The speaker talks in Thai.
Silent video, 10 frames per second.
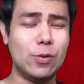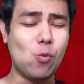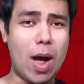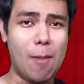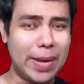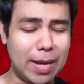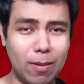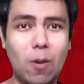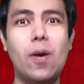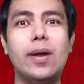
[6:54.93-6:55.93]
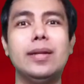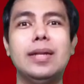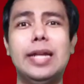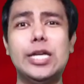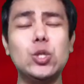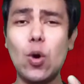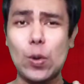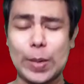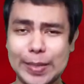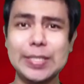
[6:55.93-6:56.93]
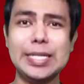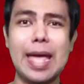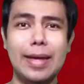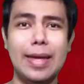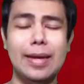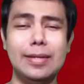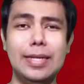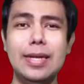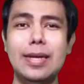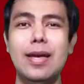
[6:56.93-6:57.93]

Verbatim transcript: ความเป็นละคร และตัวของนักแสดงเองที่